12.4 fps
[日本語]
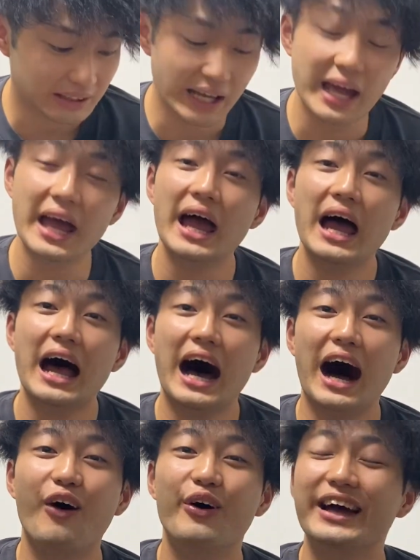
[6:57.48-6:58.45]
ね、
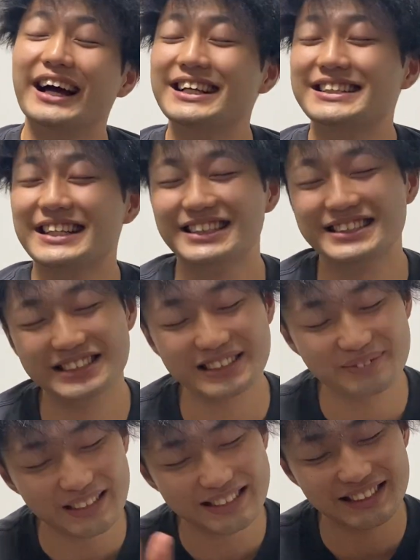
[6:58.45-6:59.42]
青柳さん
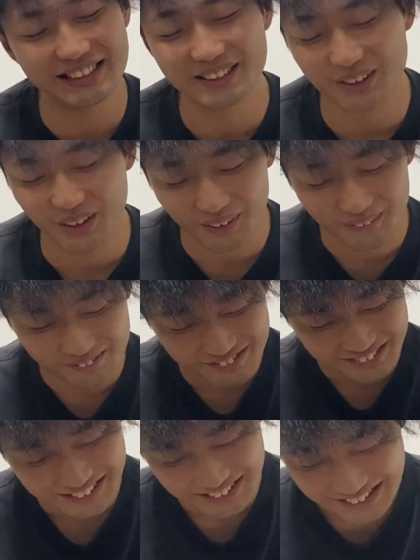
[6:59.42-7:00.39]
ツーベースヒット。
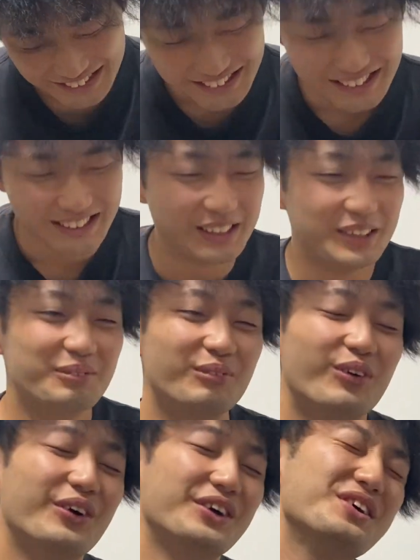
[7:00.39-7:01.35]

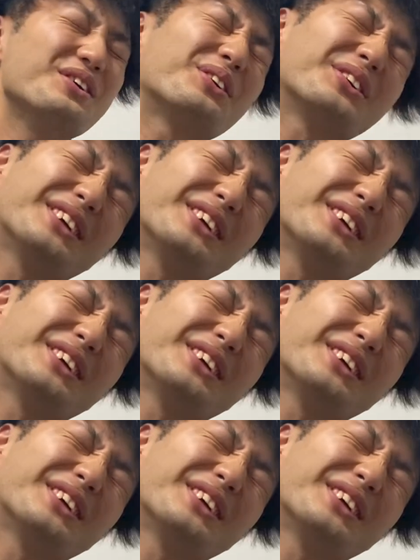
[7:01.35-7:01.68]
もう言うこ